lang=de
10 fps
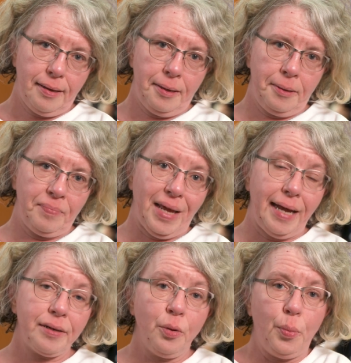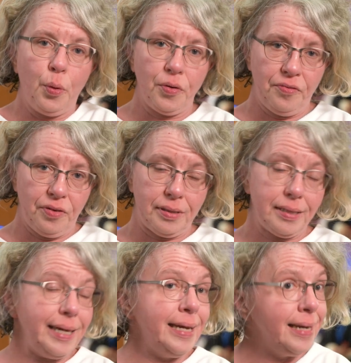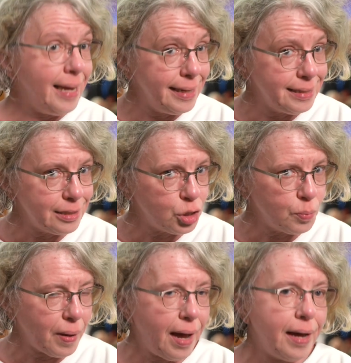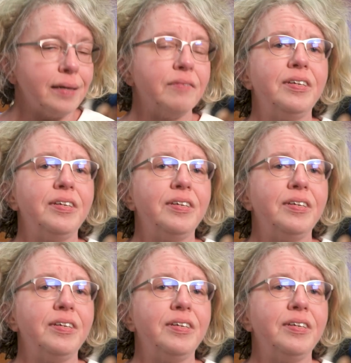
ähm, angeboten wird in leichter Sprache.